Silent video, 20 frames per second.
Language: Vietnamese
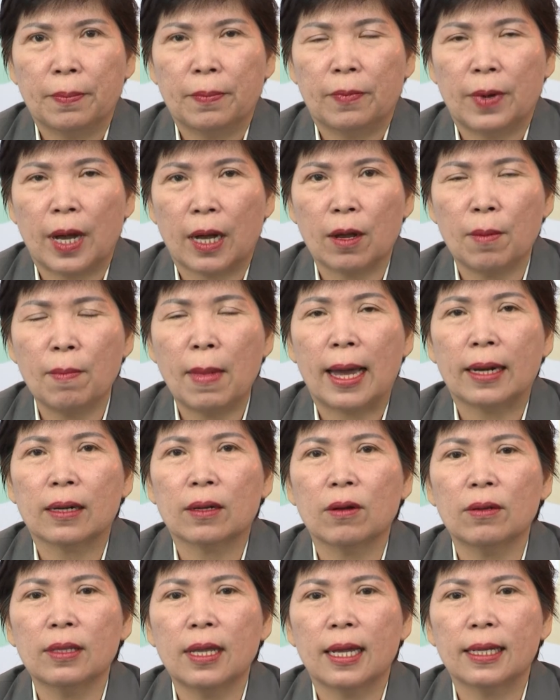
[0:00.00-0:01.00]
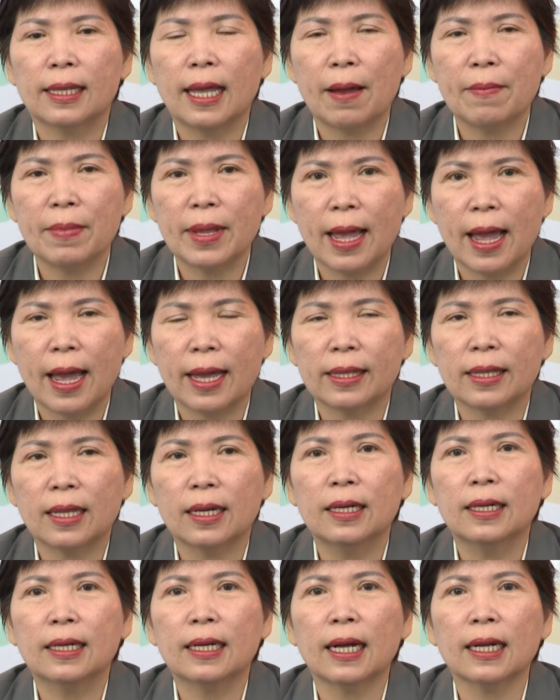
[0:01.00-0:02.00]
và các bạn có thể tham gia
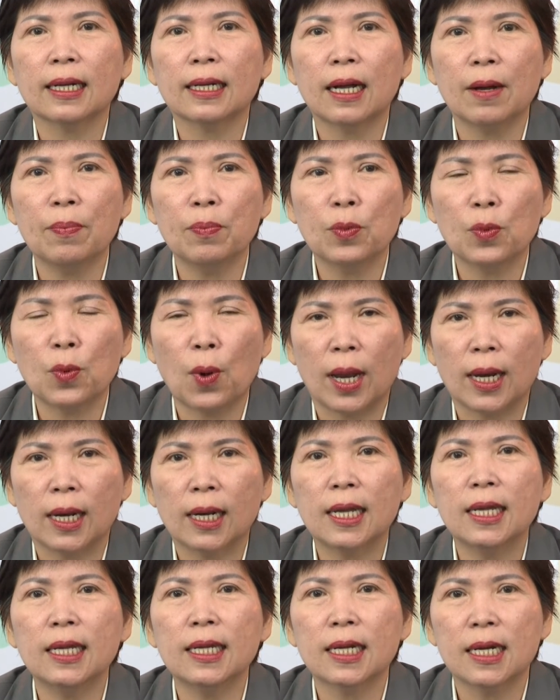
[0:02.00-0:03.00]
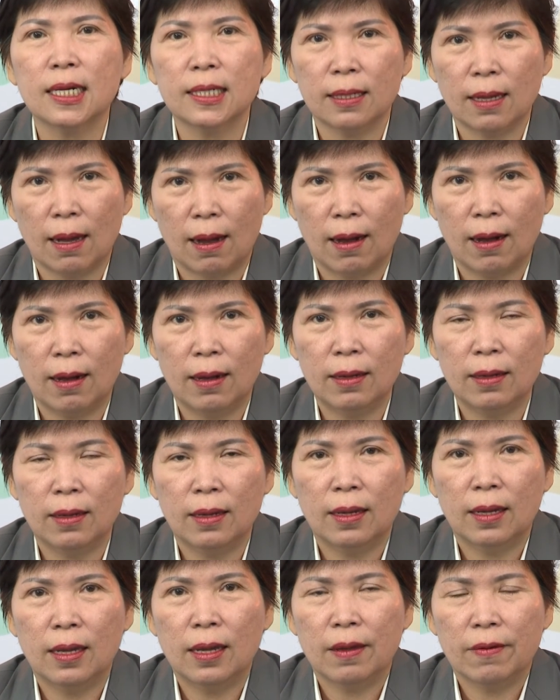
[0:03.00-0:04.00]
từ các cấp quản lý cơ sở
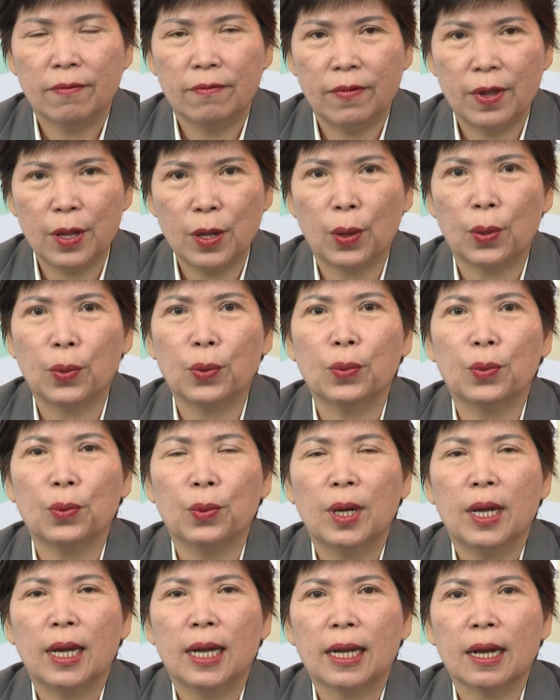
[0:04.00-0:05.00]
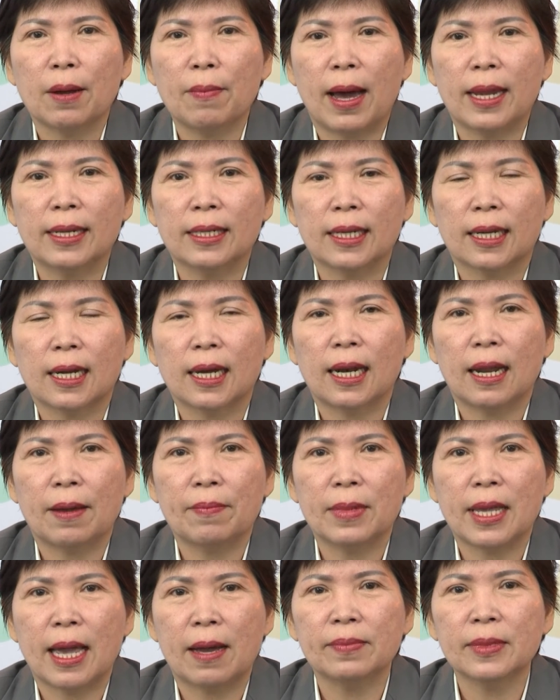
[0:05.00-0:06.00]
ví dụ các bạn chỉ cần
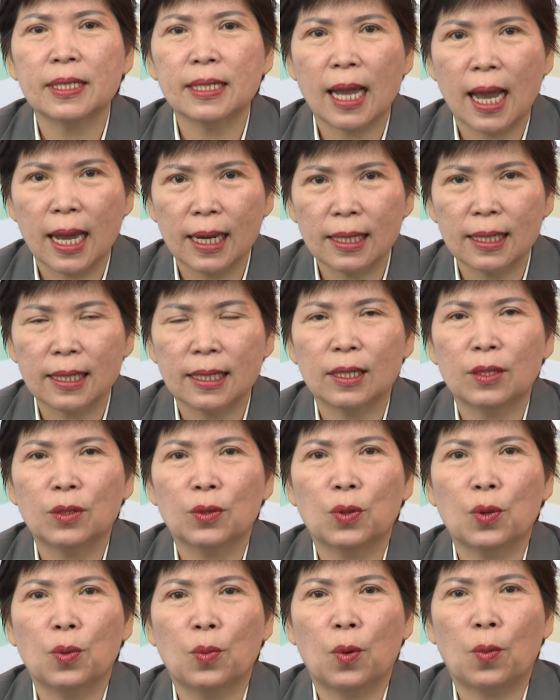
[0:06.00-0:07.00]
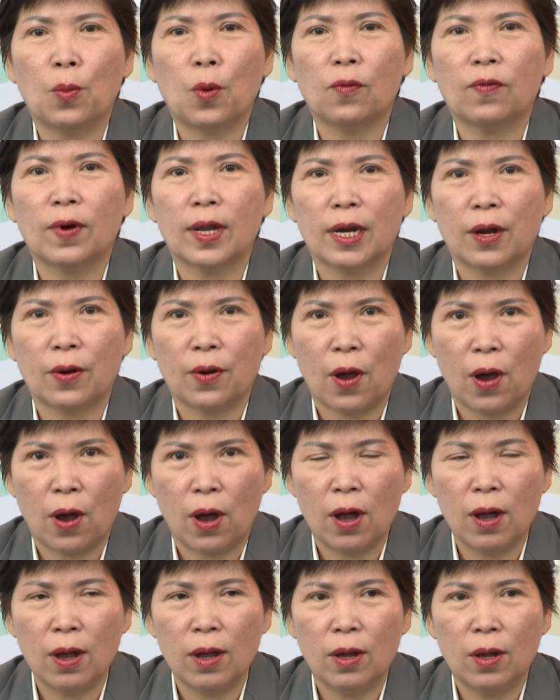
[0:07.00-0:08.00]
làm giám sát của một bộ phận nào
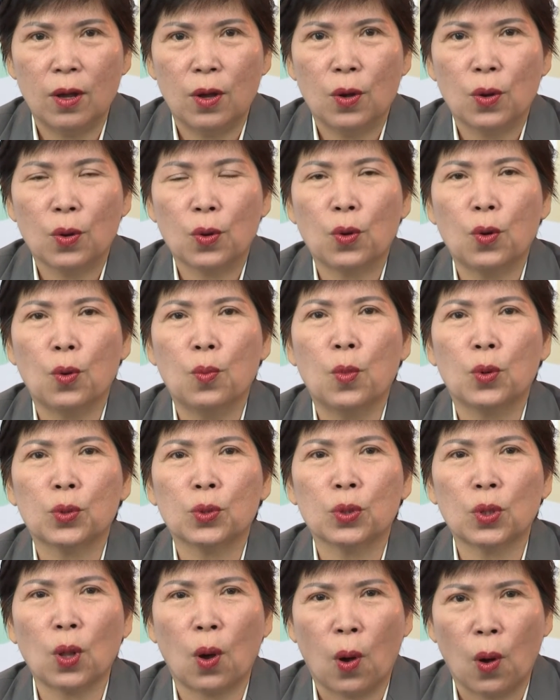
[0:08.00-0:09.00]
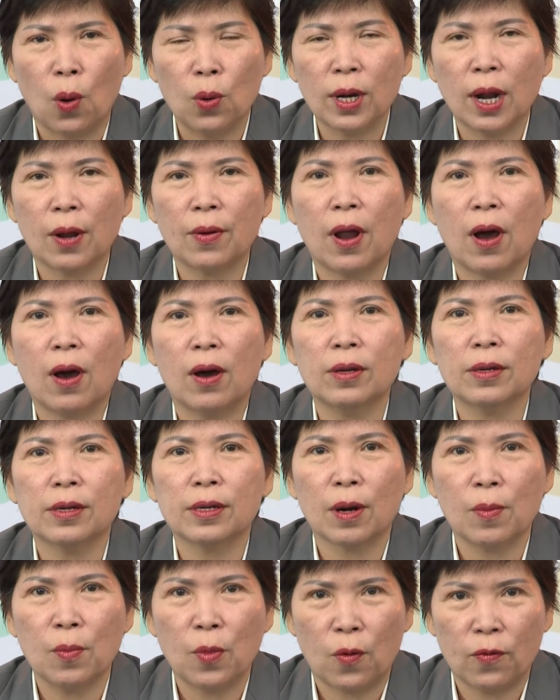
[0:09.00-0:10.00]
đó của một tổ nào đó
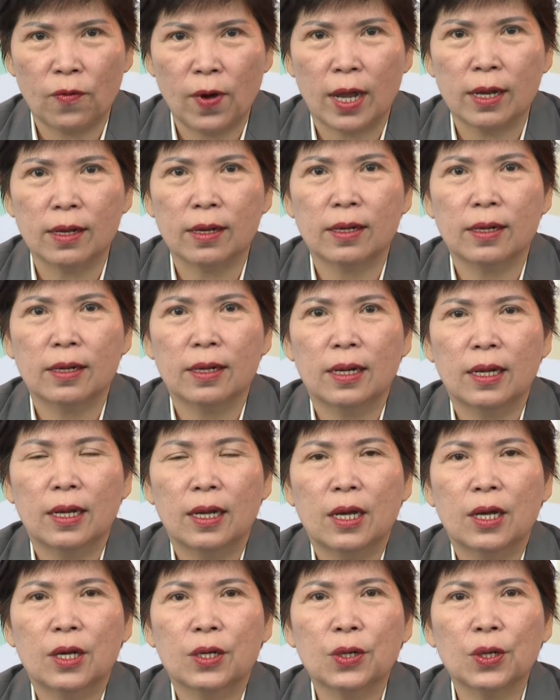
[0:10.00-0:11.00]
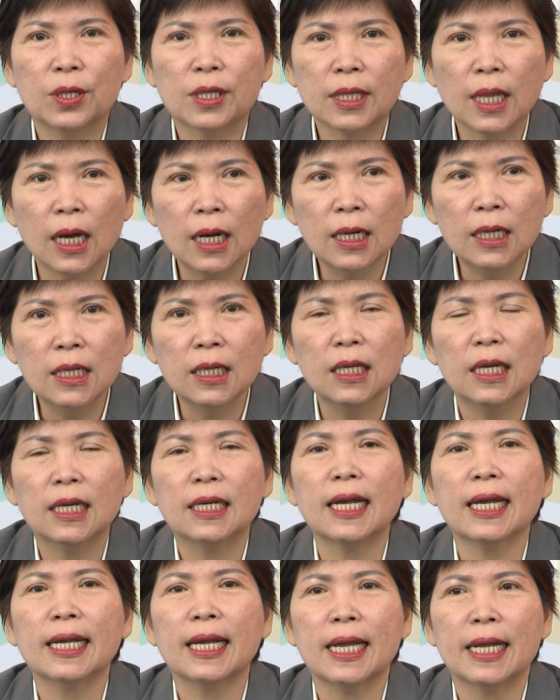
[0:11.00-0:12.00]
trong bộ phận rồi từ
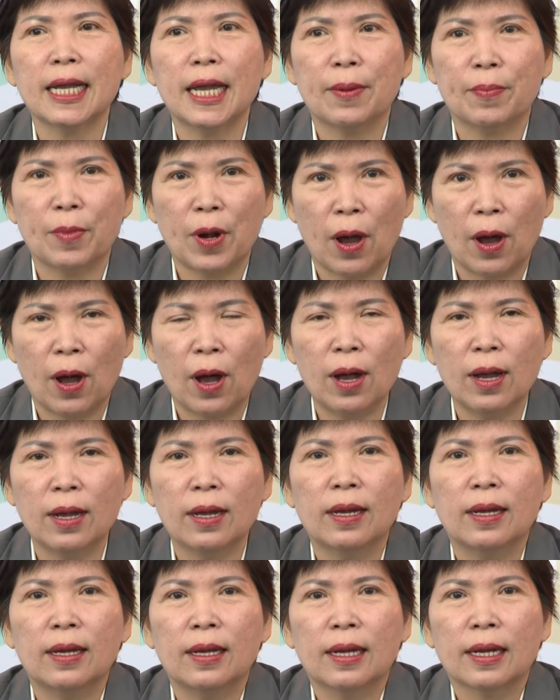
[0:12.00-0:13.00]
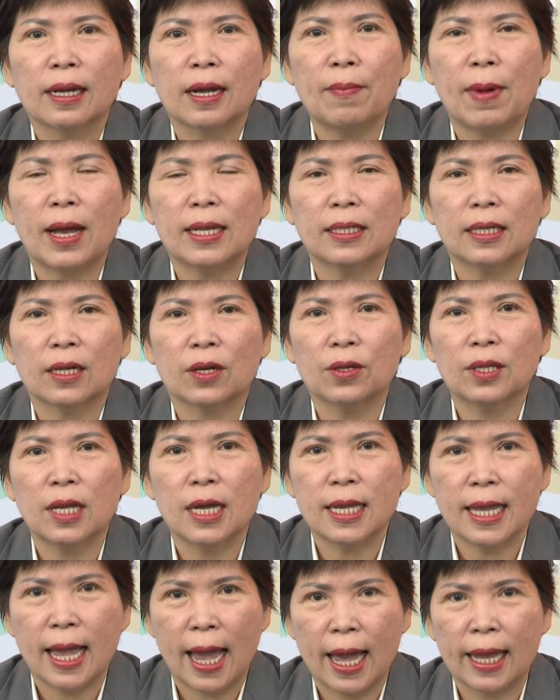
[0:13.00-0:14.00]
những cái kinh nghiệm đó các bạn sẽ có
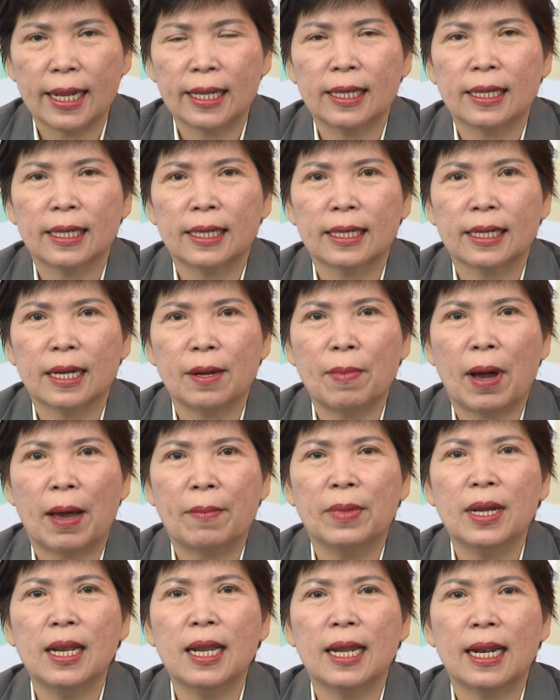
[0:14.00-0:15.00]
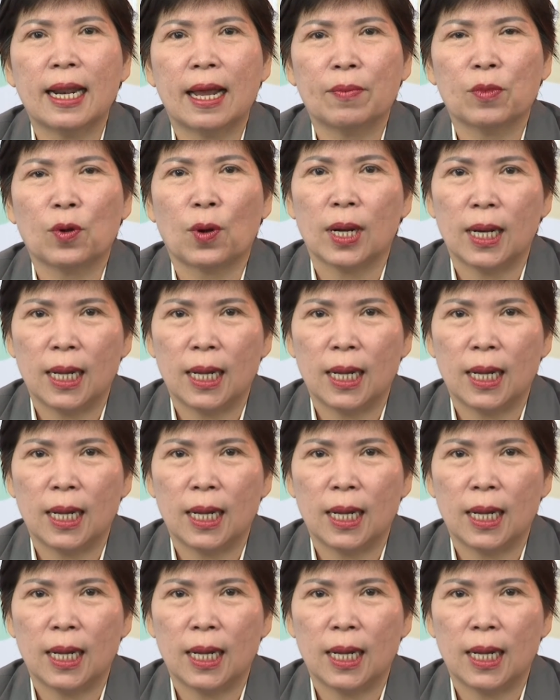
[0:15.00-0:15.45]
thời gian các bạn mới lên làm quản